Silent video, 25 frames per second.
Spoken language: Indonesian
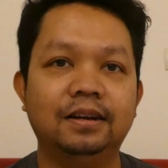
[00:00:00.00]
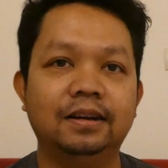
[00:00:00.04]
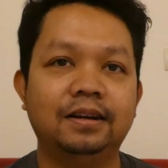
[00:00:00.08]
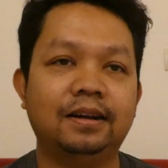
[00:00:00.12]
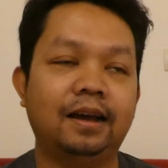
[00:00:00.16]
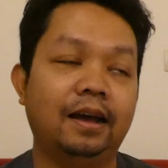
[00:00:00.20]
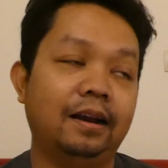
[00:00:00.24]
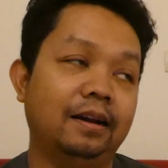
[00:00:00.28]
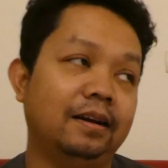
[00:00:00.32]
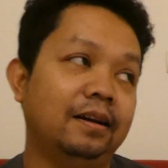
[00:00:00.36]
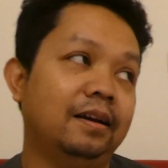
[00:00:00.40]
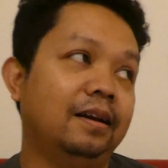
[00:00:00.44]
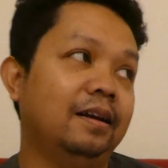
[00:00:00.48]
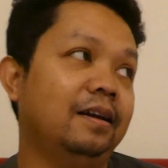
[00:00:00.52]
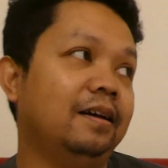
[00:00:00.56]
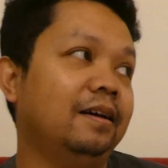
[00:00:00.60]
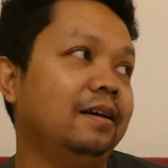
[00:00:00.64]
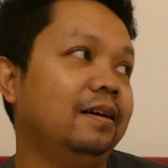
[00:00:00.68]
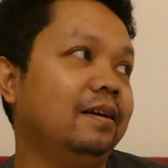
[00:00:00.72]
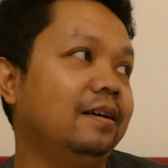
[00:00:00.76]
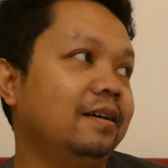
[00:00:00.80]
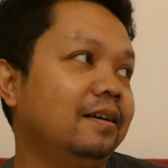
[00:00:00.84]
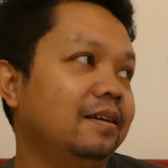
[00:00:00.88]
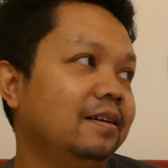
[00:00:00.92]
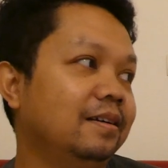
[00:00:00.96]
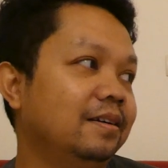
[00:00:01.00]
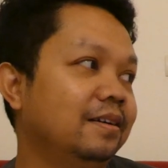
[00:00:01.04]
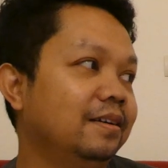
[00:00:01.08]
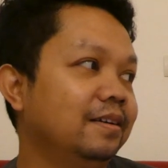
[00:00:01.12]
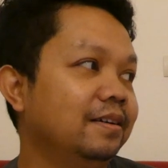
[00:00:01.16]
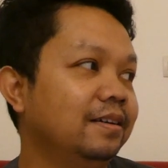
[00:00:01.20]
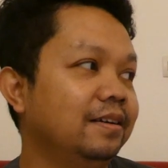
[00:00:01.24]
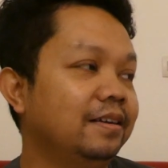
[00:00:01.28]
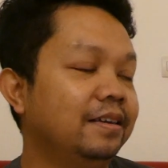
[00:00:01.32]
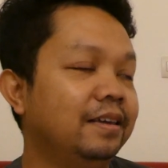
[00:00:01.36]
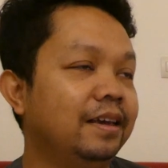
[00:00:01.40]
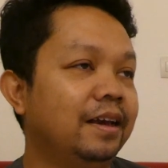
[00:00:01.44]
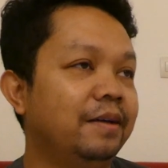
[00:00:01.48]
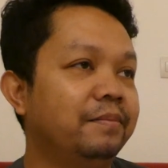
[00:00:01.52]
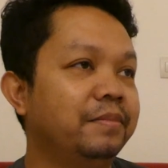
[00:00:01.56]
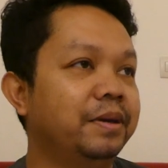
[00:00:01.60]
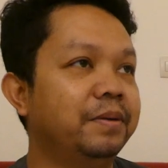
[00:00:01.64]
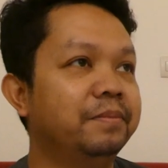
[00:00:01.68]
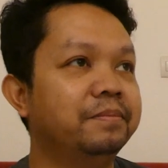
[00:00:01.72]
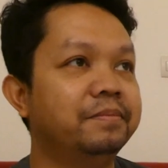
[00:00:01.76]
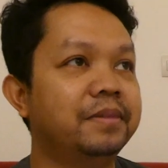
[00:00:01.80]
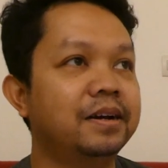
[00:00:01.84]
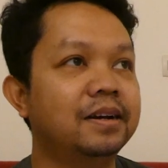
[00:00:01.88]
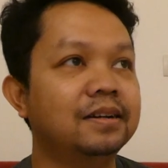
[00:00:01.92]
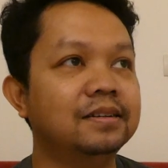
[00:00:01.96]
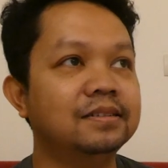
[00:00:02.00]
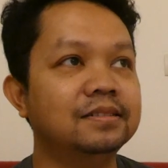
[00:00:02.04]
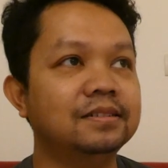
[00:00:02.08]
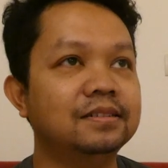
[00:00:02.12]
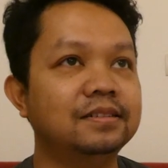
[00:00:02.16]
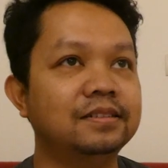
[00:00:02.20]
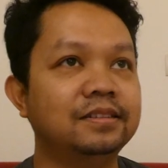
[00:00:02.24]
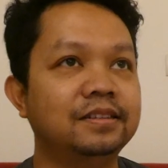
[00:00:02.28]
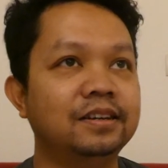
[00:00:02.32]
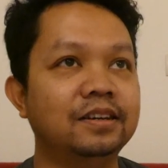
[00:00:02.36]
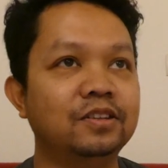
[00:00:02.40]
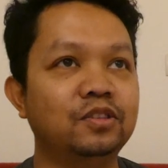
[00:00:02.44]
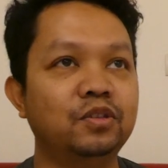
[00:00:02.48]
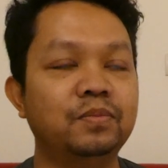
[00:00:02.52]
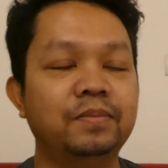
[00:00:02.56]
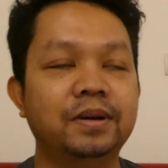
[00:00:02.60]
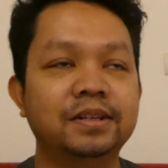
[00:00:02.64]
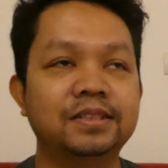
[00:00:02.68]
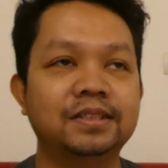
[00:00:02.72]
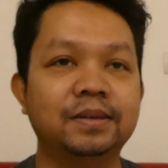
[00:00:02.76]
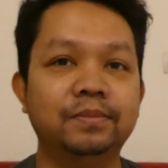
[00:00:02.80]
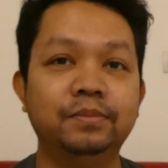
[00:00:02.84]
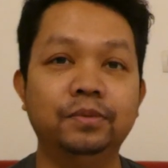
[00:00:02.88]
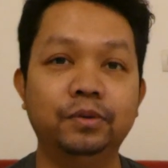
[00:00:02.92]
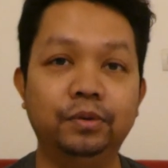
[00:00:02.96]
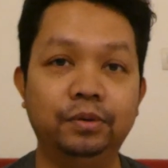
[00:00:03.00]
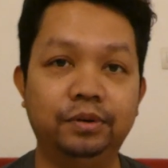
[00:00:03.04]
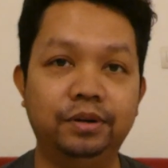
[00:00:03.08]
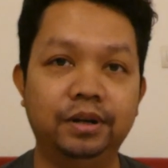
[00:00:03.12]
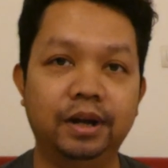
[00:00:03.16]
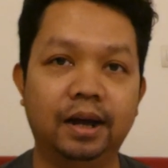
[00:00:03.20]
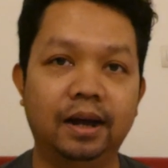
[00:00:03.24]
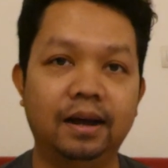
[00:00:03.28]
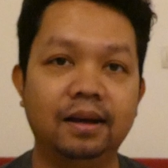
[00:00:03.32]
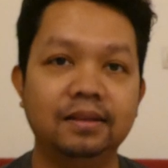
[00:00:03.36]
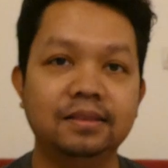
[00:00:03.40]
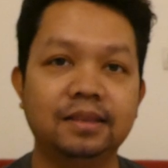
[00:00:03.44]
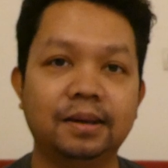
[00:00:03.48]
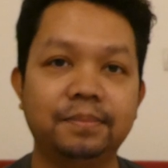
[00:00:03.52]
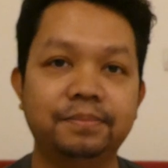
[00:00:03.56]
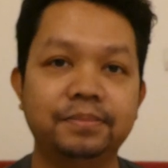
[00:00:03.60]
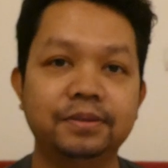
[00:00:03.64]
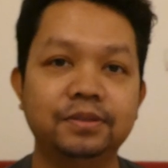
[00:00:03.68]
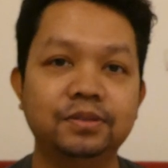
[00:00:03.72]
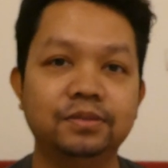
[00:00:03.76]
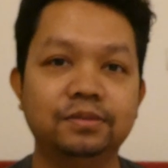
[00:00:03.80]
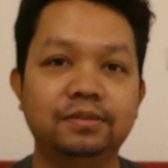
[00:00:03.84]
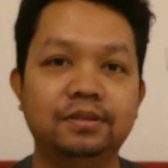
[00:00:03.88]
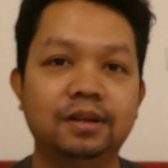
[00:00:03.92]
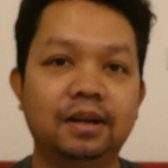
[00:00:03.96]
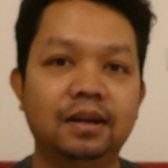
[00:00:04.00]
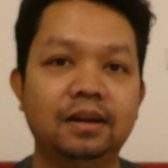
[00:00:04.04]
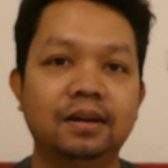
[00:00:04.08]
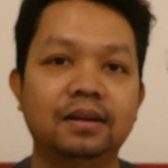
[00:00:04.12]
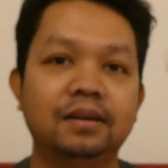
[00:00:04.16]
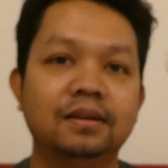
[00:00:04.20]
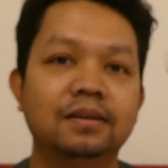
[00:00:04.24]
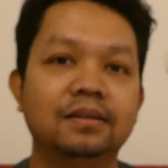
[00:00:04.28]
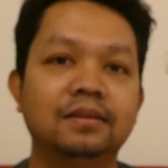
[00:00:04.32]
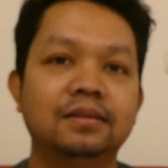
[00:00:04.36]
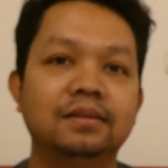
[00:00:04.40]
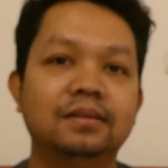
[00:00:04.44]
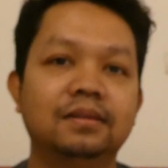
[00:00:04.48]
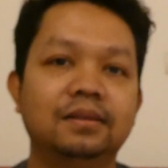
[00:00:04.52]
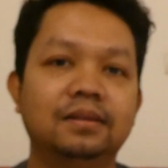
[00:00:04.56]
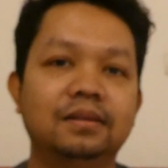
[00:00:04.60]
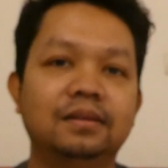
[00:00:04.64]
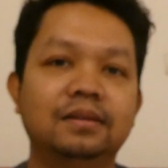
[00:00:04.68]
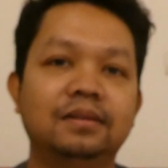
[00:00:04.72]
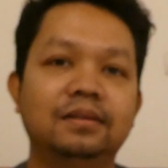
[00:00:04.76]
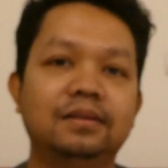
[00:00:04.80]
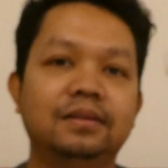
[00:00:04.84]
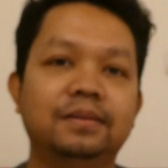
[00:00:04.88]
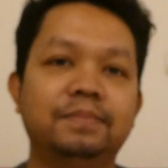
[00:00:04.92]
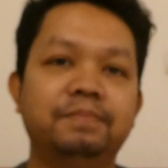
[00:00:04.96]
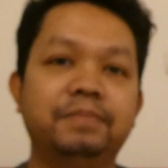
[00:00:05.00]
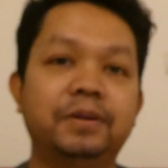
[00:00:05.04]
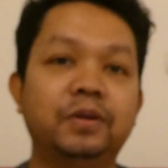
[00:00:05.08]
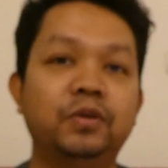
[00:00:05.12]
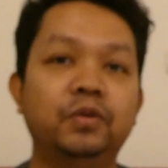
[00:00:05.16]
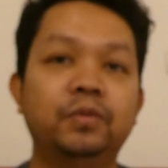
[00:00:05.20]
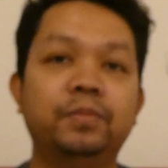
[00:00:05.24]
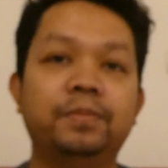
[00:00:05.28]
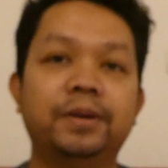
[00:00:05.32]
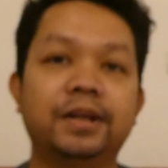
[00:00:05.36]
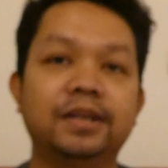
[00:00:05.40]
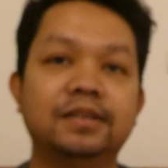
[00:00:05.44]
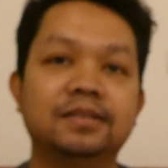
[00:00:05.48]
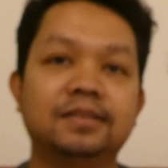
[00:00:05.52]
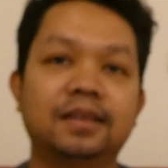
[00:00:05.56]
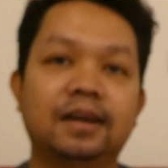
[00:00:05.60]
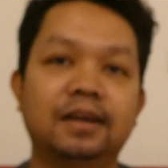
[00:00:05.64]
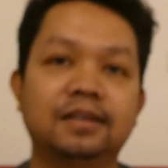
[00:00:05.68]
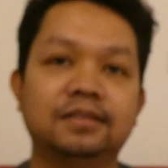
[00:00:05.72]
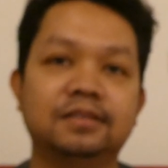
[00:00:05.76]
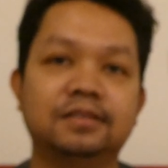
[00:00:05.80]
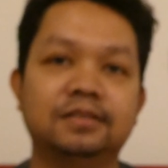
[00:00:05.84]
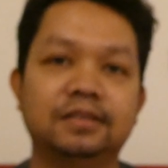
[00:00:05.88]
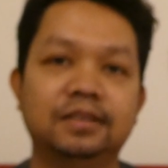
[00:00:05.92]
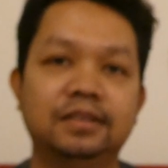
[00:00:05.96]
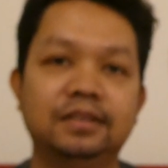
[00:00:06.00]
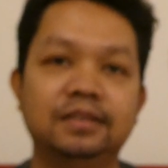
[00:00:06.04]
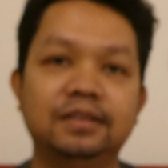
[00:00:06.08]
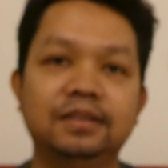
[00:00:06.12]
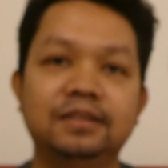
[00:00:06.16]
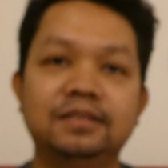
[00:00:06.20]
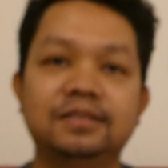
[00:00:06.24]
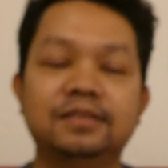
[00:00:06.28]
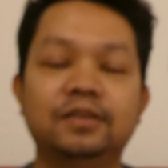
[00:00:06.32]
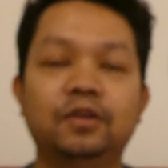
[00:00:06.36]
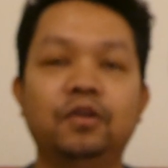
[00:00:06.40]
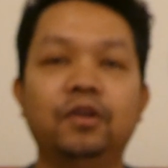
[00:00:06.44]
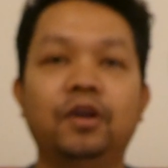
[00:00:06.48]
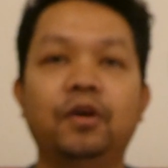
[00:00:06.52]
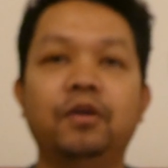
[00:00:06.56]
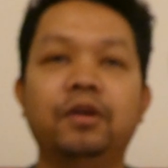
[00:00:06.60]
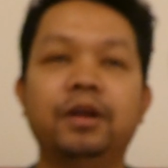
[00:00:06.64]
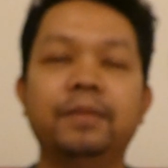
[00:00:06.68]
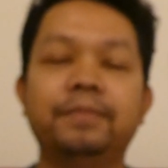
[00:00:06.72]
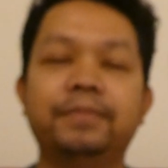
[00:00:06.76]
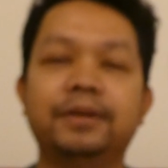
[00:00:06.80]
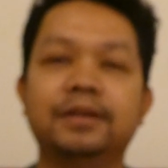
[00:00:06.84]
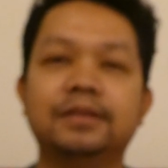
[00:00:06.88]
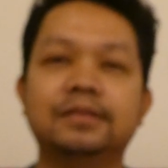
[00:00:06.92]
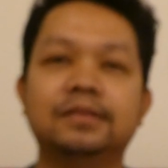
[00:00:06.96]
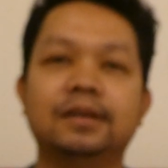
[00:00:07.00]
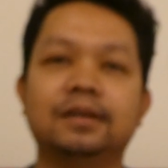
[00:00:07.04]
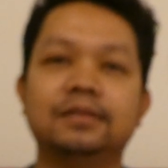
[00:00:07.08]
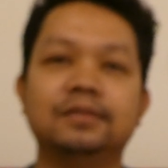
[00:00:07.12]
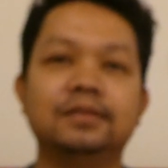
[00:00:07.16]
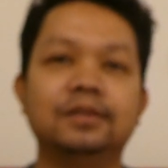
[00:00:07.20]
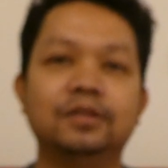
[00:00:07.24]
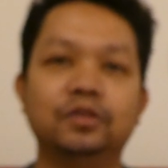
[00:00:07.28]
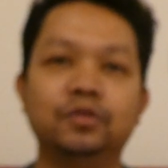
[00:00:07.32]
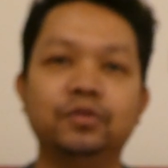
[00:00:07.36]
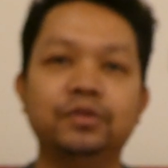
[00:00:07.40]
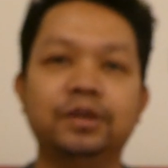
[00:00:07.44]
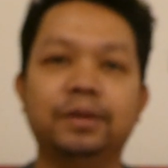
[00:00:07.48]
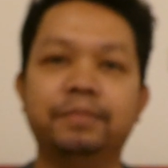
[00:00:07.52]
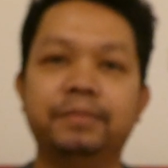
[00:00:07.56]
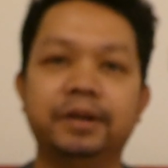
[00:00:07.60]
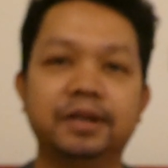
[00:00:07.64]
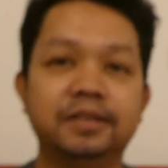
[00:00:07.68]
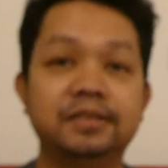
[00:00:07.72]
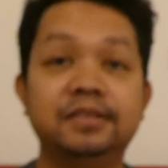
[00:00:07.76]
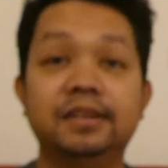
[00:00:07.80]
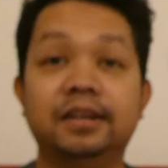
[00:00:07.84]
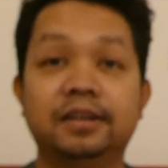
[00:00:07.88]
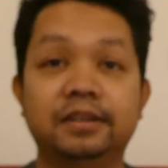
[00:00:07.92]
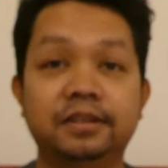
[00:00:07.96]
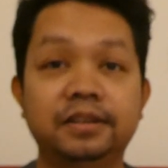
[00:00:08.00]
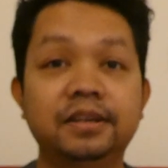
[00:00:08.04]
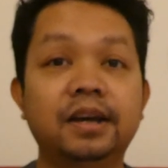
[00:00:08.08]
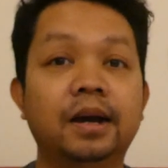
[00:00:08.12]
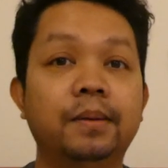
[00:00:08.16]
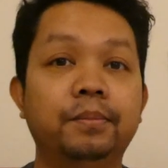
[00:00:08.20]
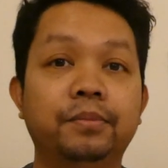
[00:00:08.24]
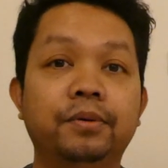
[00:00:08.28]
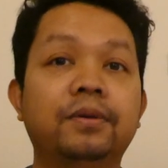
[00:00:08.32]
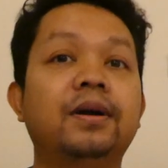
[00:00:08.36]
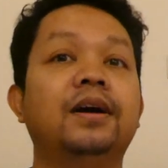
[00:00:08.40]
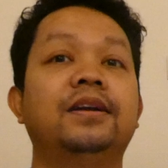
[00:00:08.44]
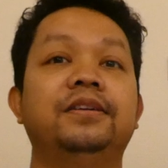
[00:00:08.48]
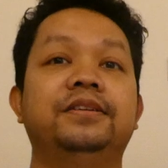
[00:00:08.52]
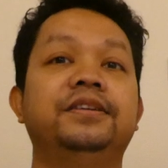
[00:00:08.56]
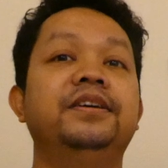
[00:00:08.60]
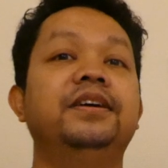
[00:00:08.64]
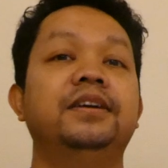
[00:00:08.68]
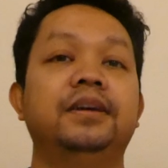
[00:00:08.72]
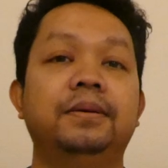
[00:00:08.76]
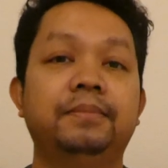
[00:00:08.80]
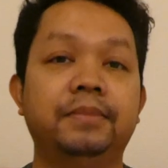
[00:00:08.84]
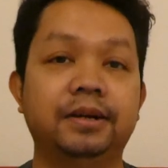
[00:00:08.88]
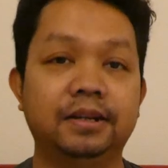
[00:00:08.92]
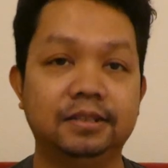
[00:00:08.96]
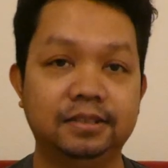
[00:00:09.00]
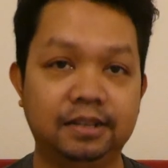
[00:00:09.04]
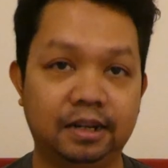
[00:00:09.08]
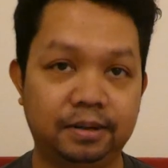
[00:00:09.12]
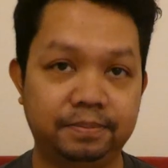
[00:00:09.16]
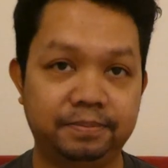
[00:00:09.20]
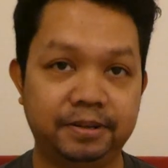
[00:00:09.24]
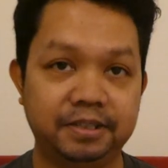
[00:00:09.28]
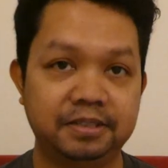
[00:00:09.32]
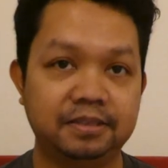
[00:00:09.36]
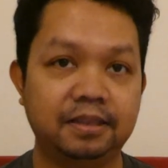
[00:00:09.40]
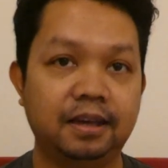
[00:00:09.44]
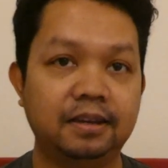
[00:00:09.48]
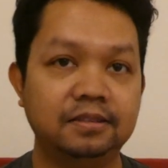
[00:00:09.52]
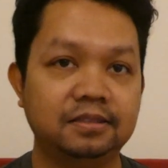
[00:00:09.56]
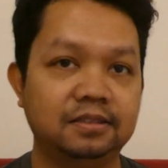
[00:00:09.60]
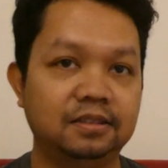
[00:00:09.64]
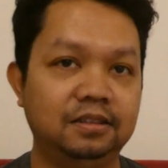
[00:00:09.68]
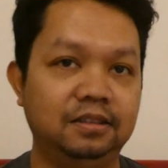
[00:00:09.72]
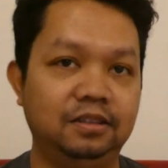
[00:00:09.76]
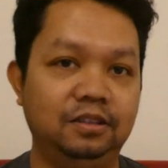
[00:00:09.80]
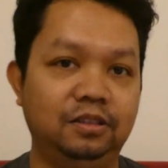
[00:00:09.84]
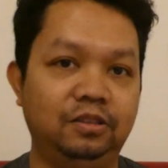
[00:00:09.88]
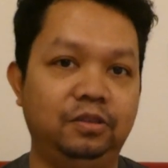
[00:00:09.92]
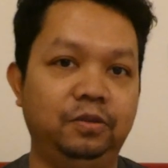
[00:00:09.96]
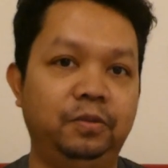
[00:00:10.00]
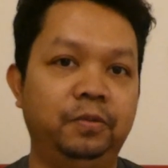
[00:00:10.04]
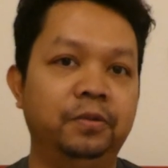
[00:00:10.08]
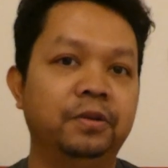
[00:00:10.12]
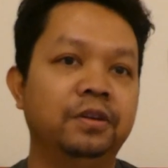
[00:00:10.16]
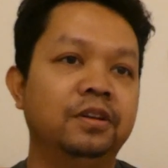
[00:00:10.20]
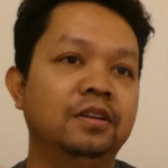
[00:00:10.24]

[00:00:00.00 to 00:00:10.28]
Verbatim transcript: Karena ya memang dia itu masih muda tapi sudah Eh, penuh prestasi seolah-olah prestasi itu yang mengejar dia bukan dia yang mengejar prestasi gitu